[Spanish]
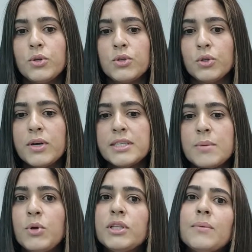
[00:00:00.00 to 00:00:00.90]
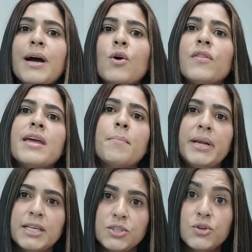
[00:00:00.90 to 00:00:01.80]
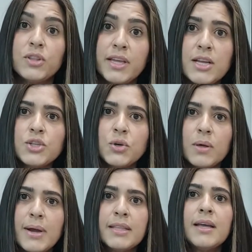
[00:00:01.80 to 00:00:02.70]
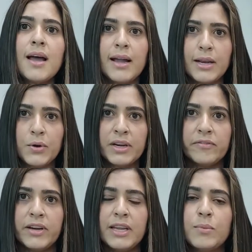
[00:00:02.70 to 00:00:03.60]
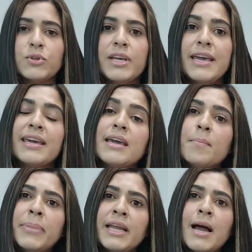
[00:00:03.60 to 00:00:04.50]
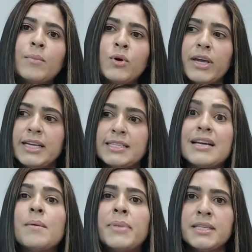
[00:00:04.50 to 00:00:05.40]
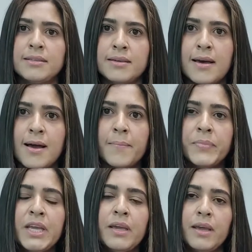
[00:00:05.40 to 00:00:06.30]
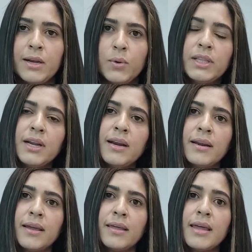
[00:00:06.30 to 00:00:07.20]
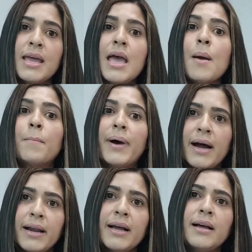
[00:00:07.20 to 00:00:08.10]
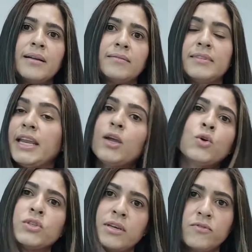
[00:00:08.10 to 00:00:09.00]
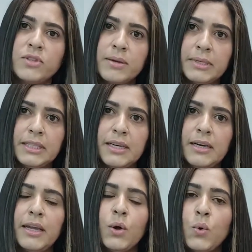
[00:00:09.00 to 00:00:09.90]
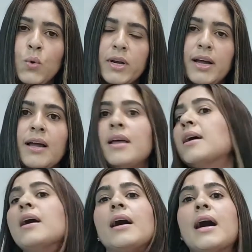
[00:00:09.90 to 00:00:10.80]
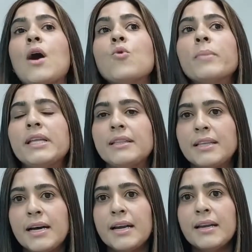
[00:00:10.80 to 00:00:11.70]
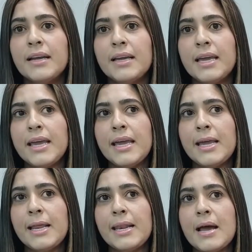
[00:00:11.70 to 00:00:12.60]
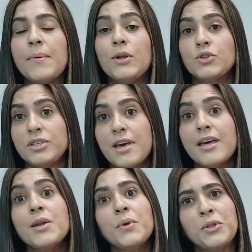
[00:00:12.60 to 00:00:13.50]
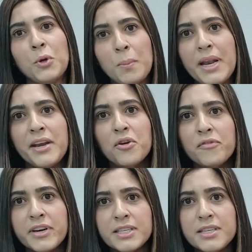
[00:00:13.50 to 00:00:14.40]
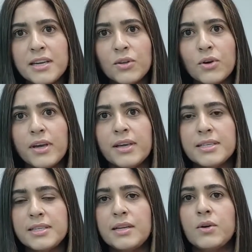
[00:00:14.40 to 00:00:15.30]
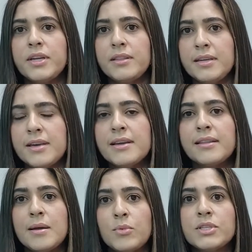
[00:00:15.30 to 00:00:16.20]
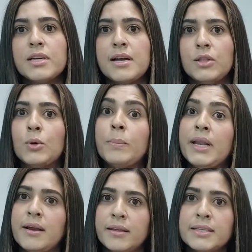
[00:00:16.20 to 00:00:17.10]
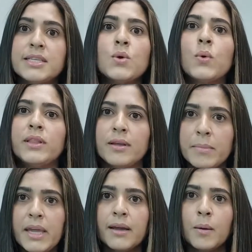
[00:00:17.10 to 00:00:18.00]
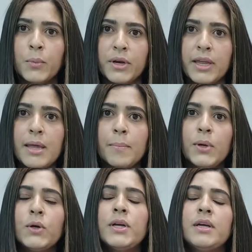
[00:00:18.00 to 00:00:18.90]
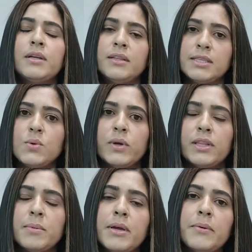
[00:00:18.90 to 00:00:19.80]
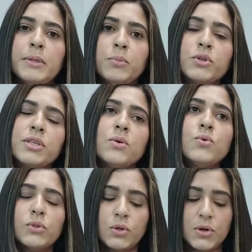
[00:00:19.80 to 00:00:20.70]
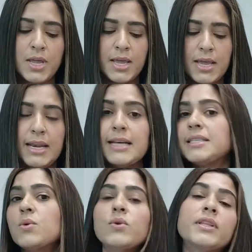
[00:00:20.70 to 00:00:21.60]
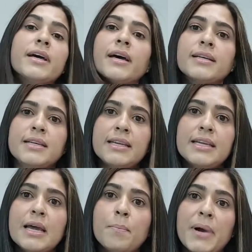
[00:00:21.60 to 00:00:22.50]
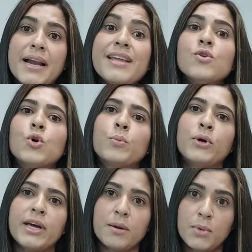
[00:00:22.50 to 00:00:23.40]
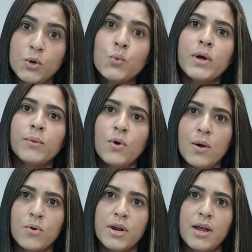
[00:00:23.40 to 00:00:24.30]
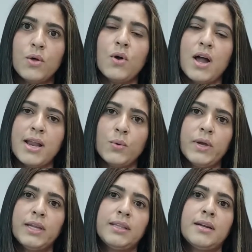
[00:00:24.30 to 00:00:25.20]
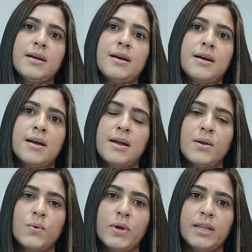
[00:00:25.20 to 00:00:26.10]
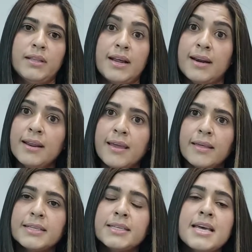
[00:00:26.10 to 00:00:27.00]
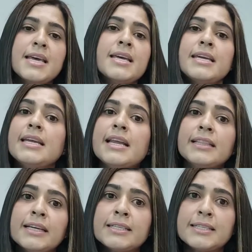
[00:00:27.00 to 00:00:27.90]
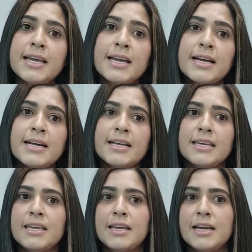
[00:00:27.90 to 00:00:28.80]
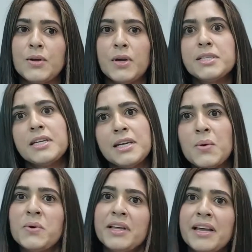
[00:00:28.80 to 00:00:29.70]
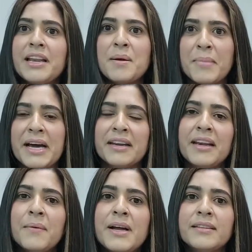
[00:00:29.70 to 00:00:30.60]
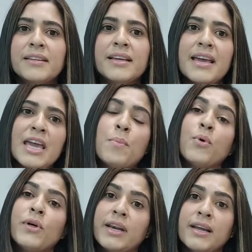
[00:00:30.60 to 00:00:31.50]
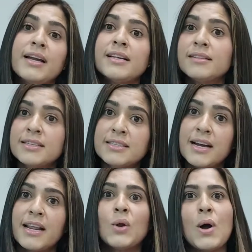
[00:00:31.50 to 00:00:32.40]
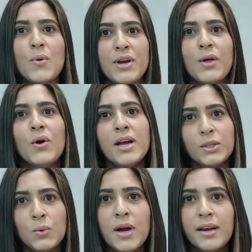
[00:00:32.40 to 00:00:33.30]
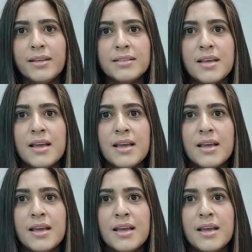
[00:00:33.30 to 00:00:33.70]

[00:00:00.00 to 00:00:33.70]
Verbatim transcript: nosotros hacemos trabajos de ampliación de ancho de banda, ¿a qué nos referimos? Es que ampliamos esa capacidad en nuestras redes para tres cosas fundamentales. Una, aumentar eh, las velocidades de nuestros planes ofrecidos, es decir, hoy en día ya estamos sacando planes de 50 megas, por ejemplo, de 50 megabits por segundo. La segunda sería para incorporar nuevos abonados a, nuestra, a nuestras redes. Y la tercera, y creo que sería una de las más relevantes, es poderle garantizar a los abonados actuales